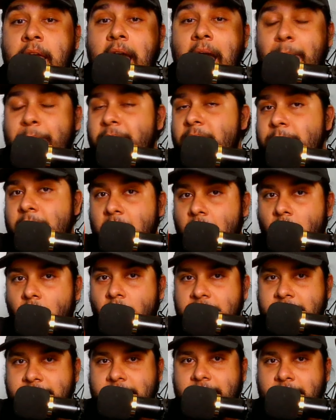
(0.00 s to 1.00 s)
A primeira
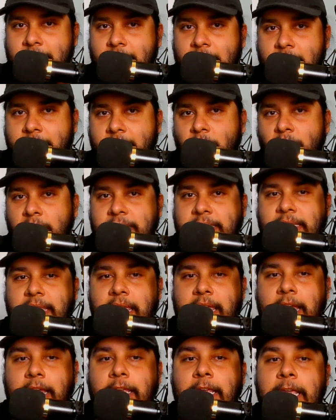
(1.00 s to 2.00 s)
coestrela que eu
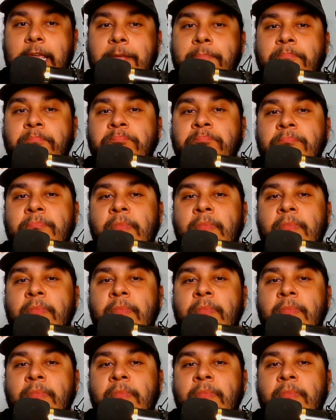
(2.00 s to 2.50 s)
listei aqui